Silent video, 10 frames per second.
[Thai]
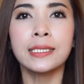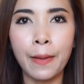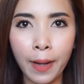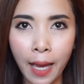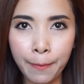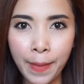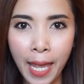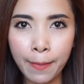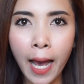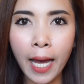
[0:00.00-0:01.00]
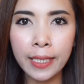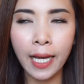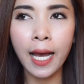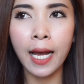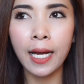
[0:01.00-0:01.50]
สำหรับแม่บ้าน
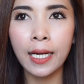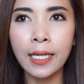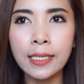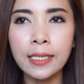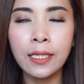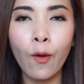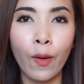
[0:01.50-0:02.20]
นะคะ ก็คือ